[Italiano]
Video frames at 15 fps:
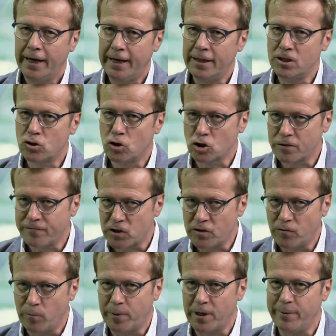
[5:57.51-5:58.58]
Il discorso che
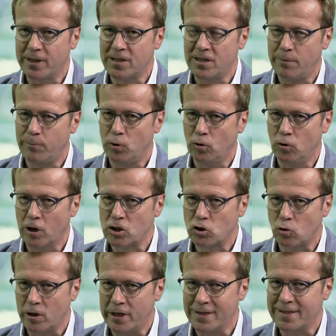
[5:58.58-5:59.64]
facevo prima, ad esempio, mm. non è
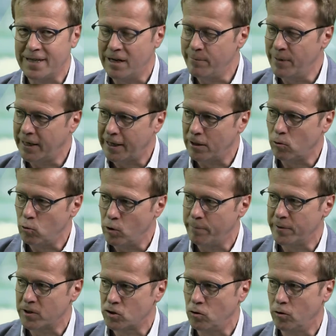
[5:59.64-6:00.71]
solo gli anziani, ma anche alcune
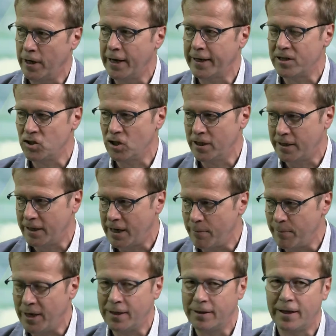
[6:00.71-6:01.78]
persone, anche
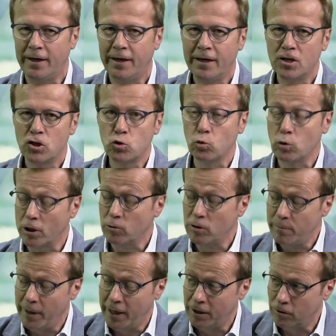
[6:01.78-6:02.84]
geneticamente, mm. sudano
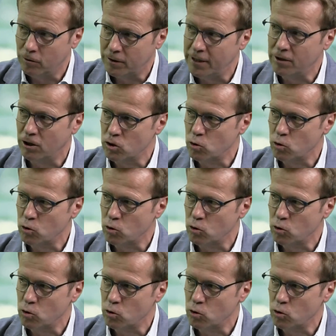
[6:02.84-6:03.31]
di meno, tendono a